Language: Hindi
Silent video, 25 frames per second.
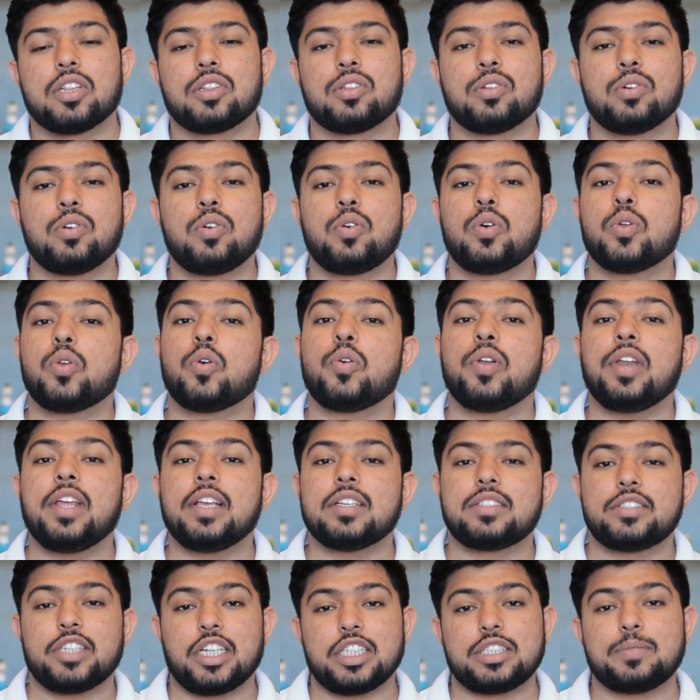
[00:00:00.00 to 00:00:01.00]
तो उन्होंने
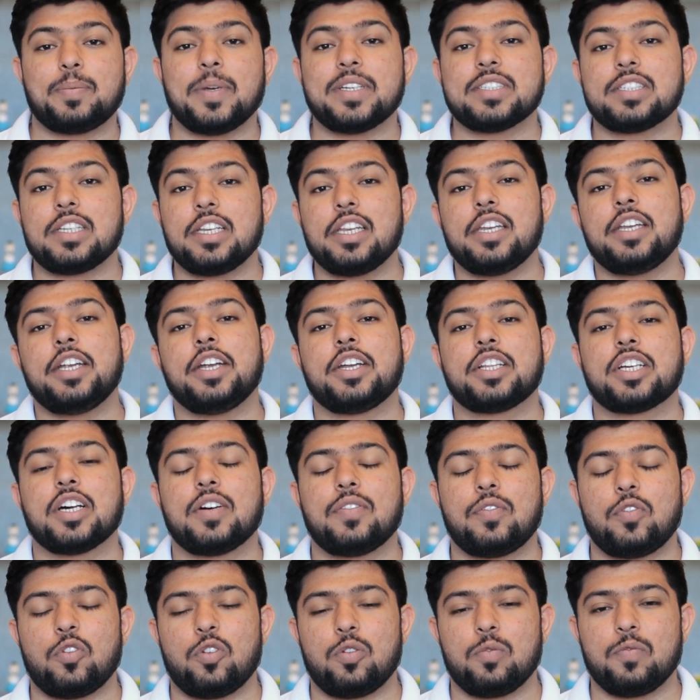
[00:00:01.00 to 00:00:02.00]
इस साल स्पेशली नीट का
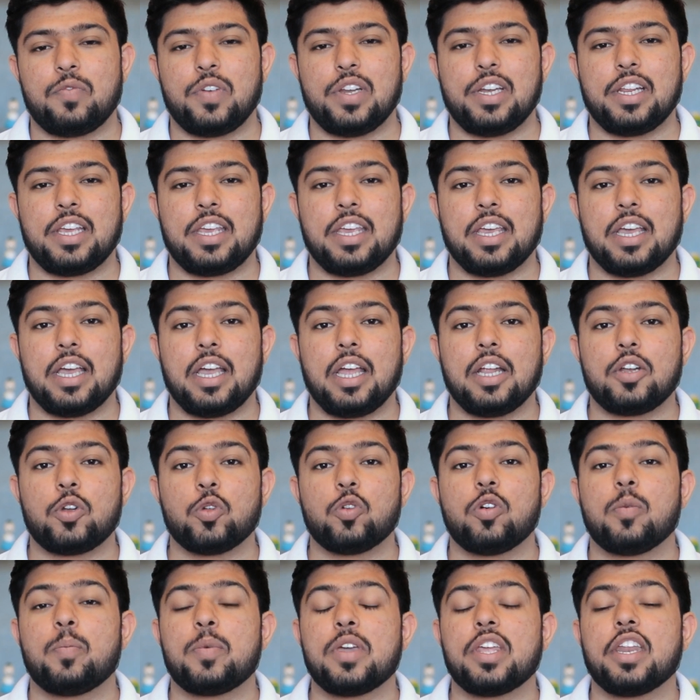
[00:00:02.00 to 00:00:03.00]
फॉर्म फिल किया है
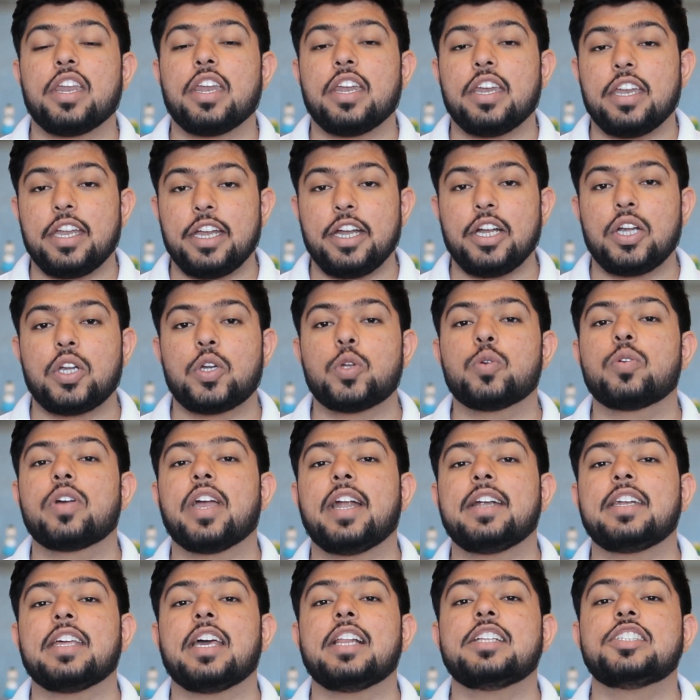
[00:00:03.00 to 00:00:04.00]
टू अपीयर इन नीट टू
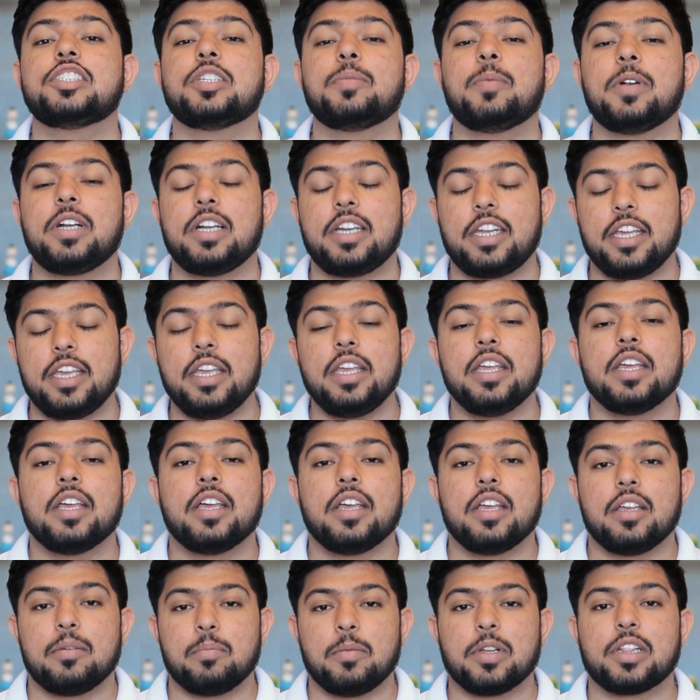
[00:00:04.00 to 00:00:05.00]
गेट एलिजिबिलिटी
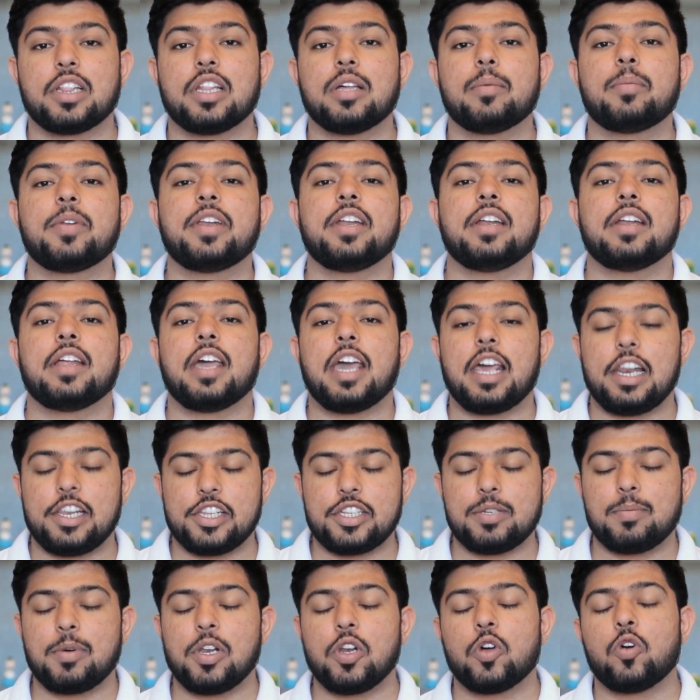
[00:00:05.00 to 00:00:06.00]
मतलब
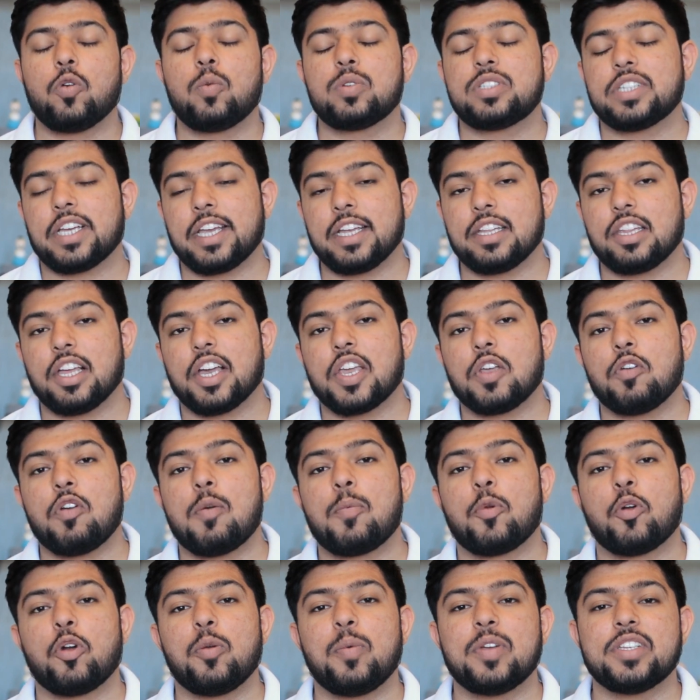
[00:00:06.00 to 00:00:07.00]
एलिजिबल हो सके ताकि वो
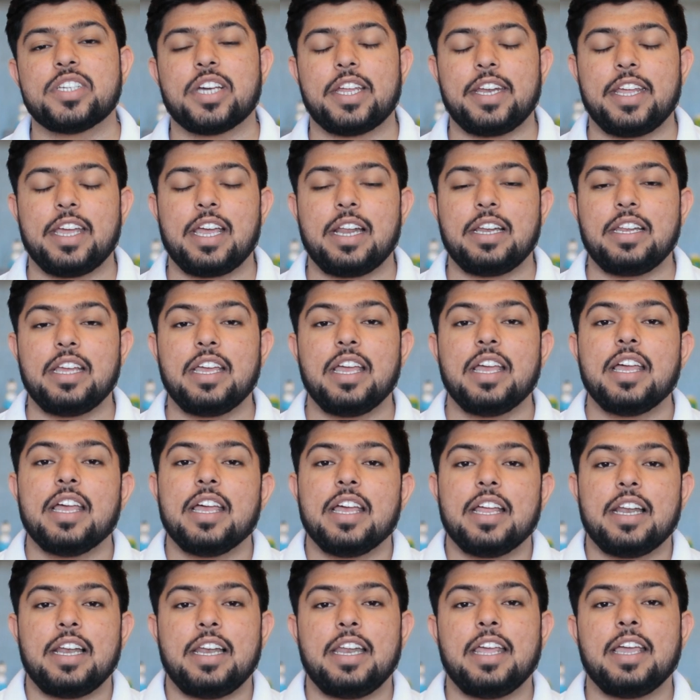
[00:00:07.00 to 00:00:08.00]
अब्रोड में जाने के लिए
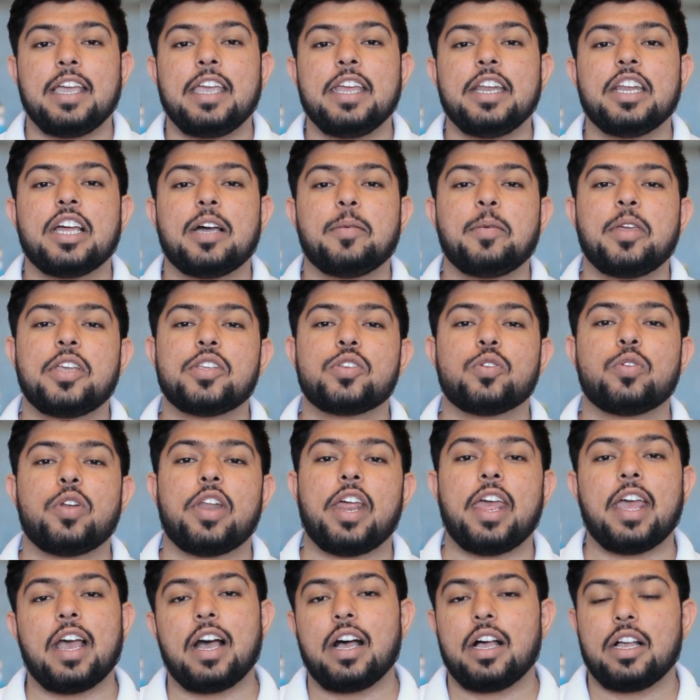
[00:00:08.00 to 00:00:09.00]
लेकिन अब ये जो
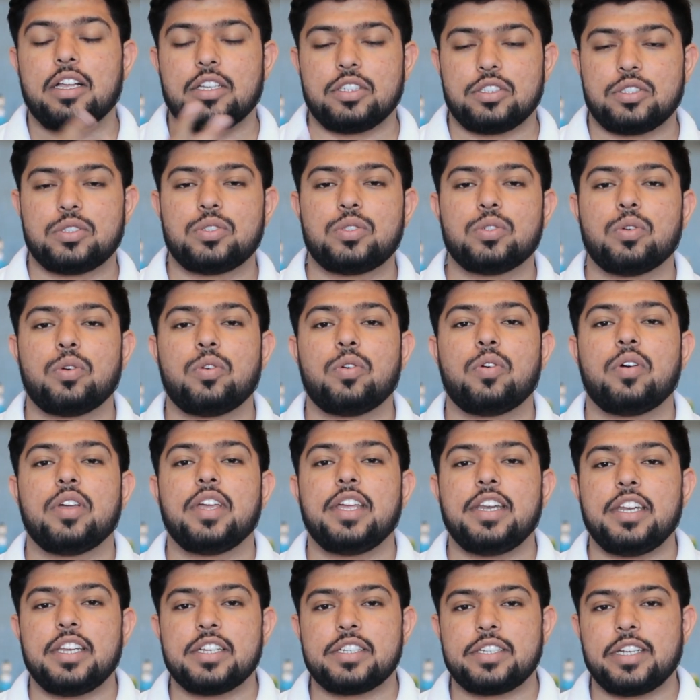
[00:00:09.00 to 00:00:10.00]
नया जो
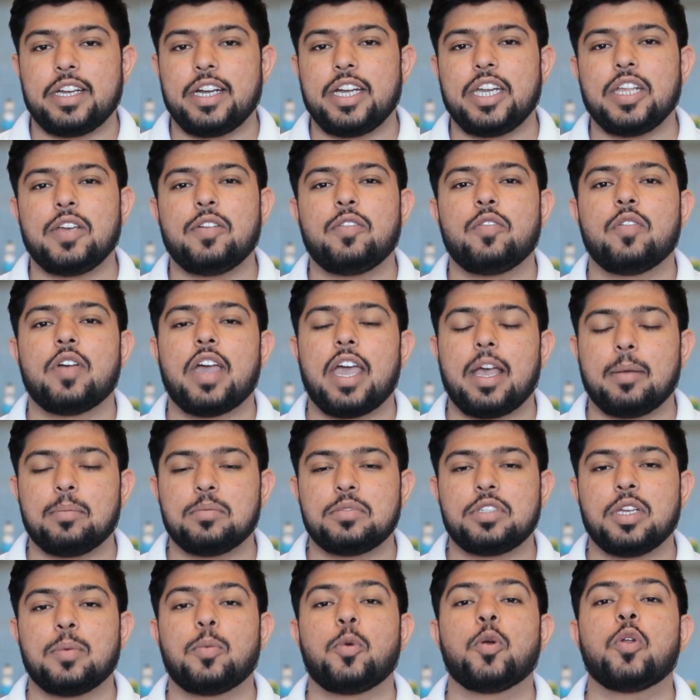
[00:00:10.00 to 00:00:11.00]
इनिशिएटिव एम
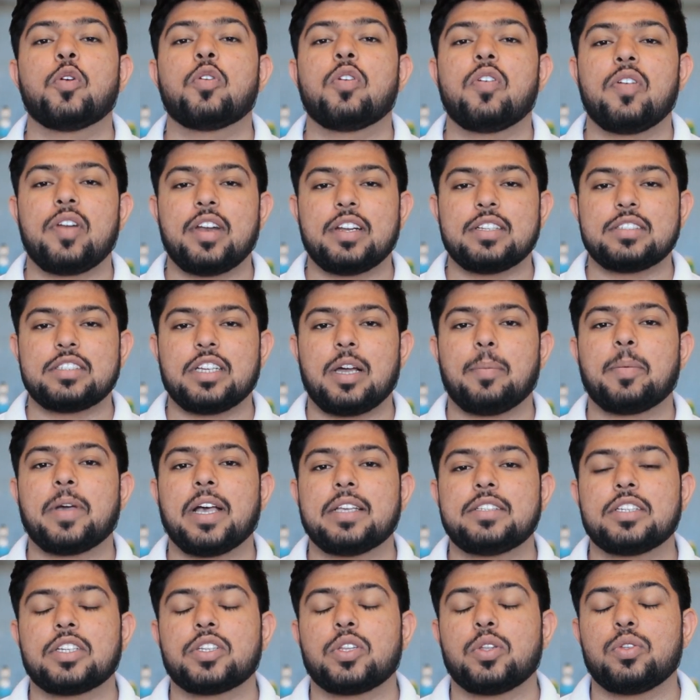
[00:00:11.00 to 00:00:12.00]
सी बोर्ड ऑफ गवर्नमेंट ने आप
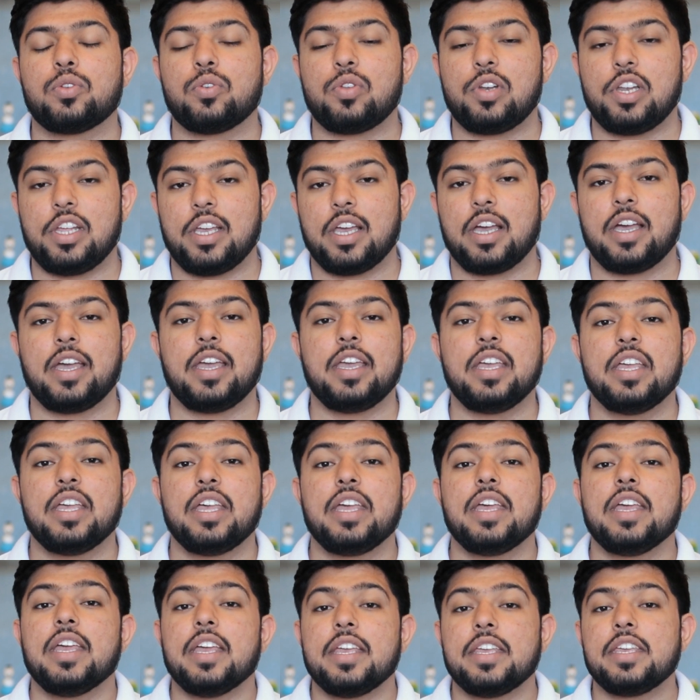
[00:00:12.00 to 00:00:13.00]
कह सकते हो जो लिया है
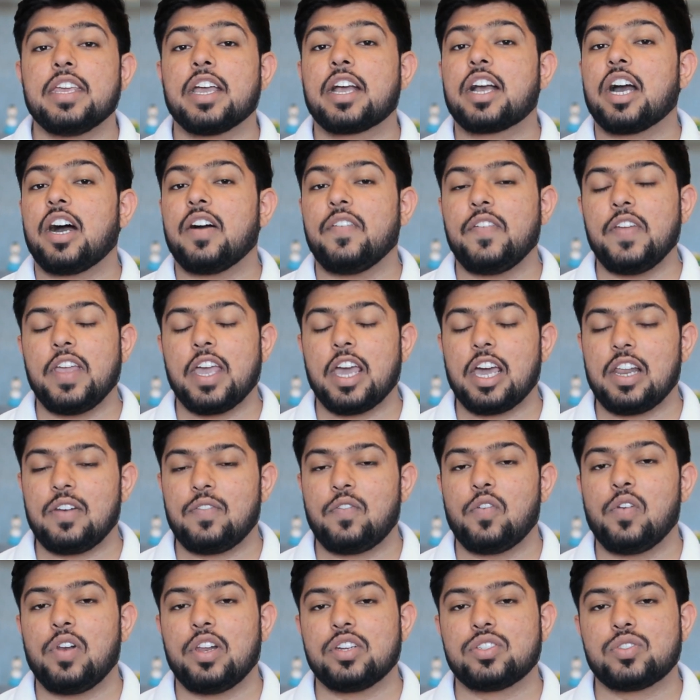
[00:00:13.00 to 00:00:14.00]
ये काफ़ी
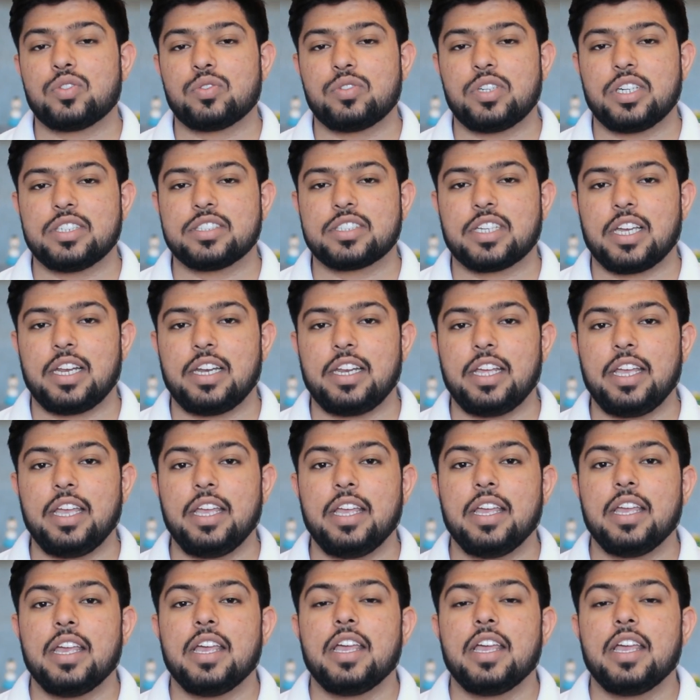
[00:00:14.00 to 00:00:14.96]
हेल्पफुल है स्टूडेंट्स के लिए